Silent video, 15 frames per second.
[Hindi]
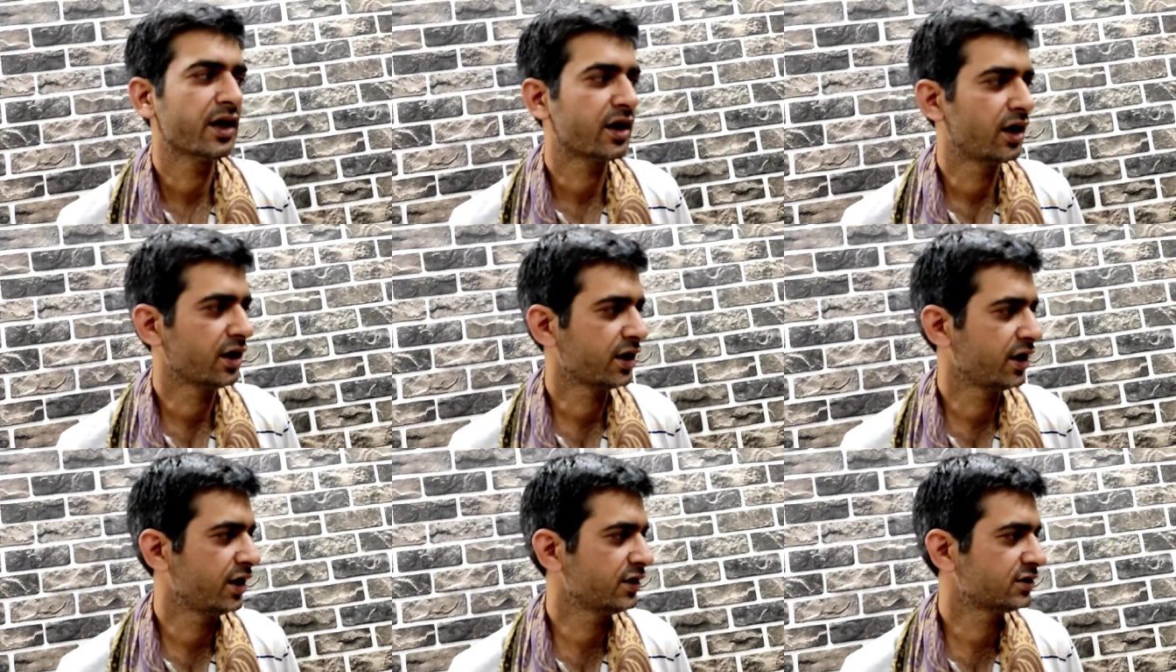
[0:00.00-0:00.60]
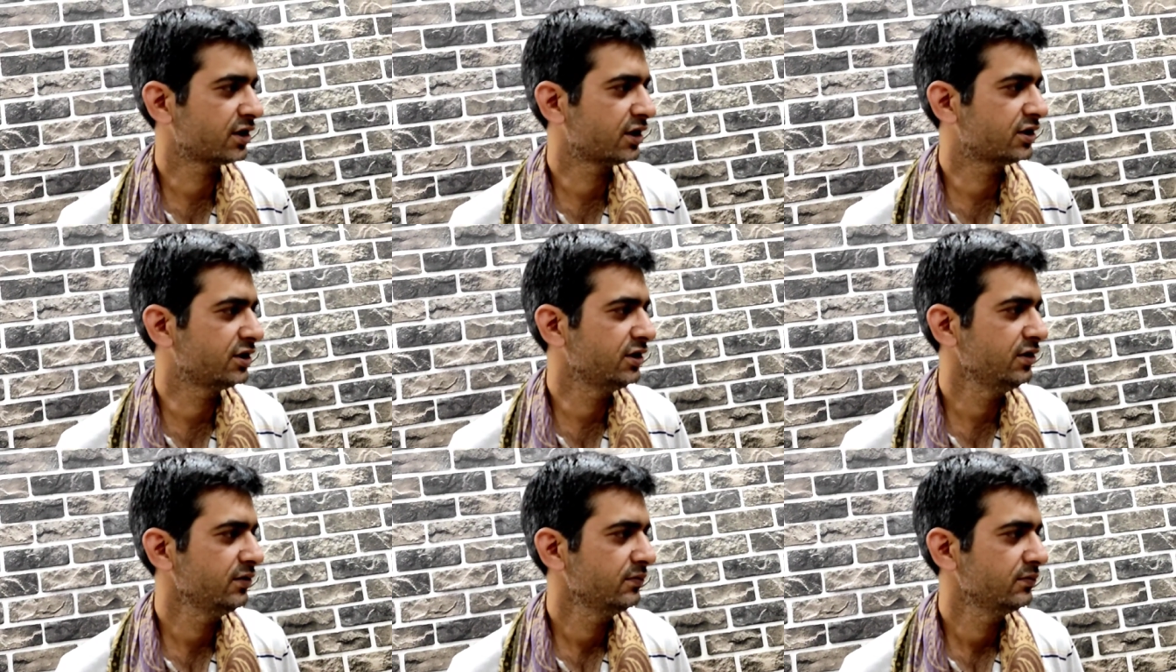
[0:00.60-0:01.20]
ये कहा कह रहे सर
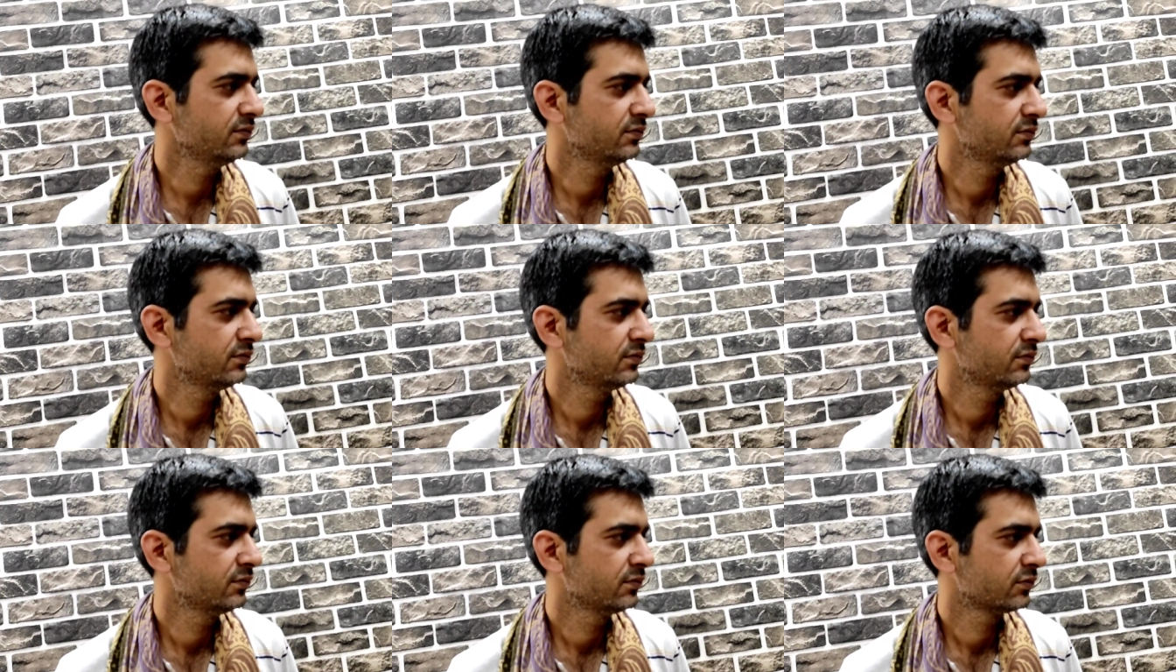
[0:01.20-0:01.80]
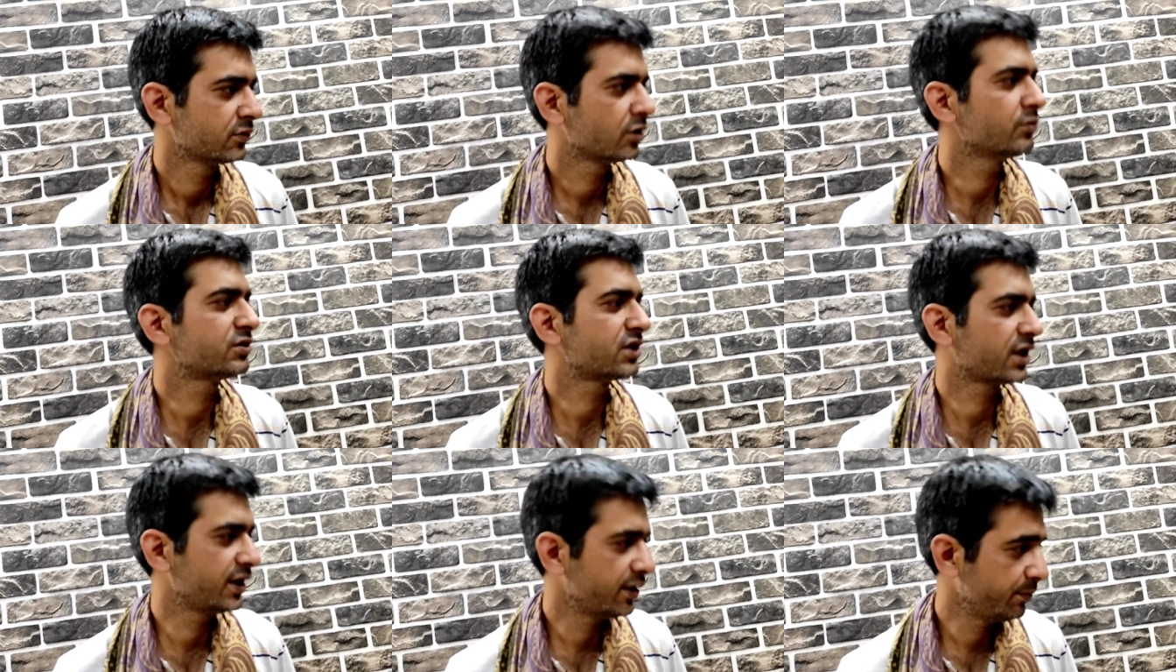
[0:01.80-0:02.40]
जी तुम
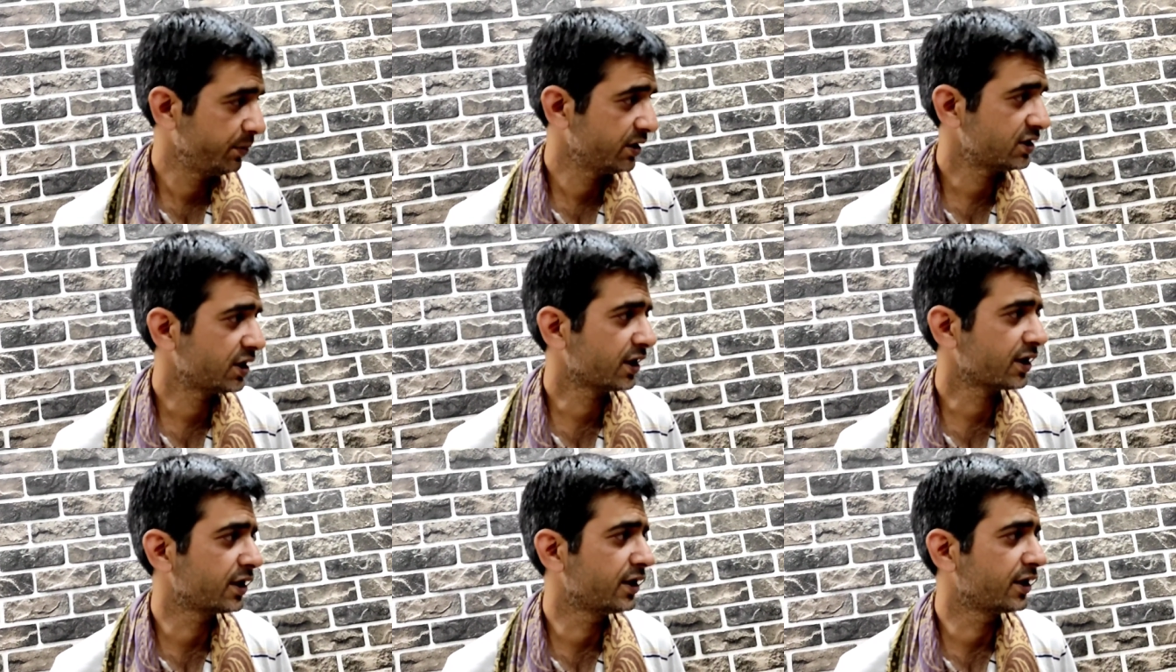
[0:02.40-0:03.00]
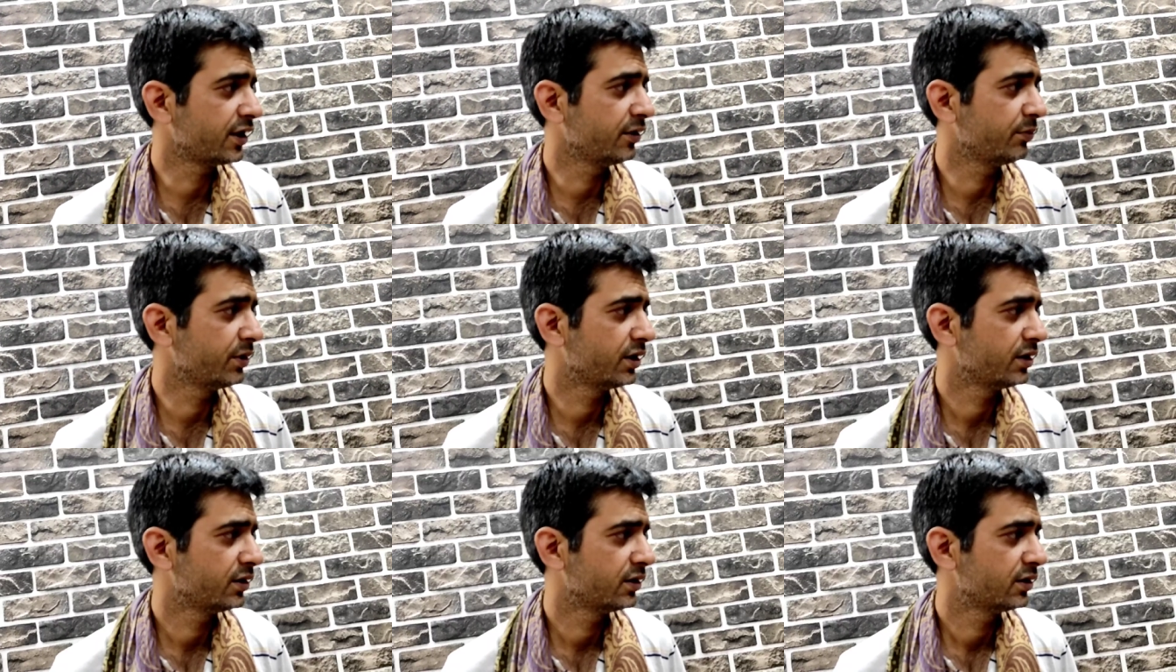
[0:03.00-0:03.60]
सिगरेट बेच रहे कैंटीन
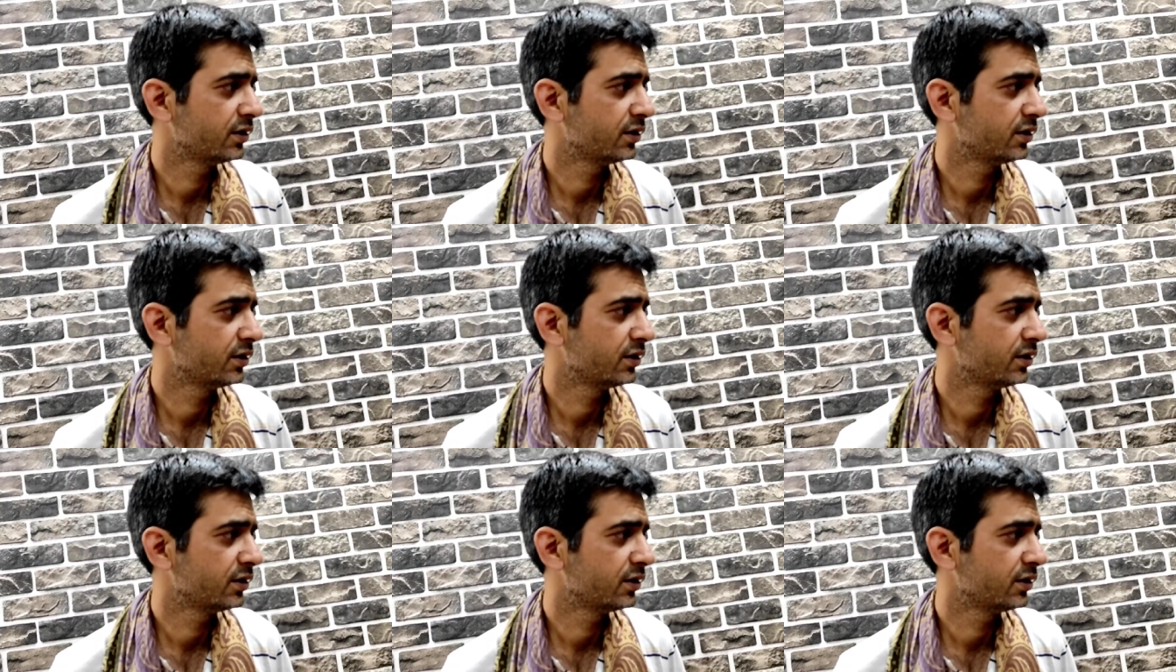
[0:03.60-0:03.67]
में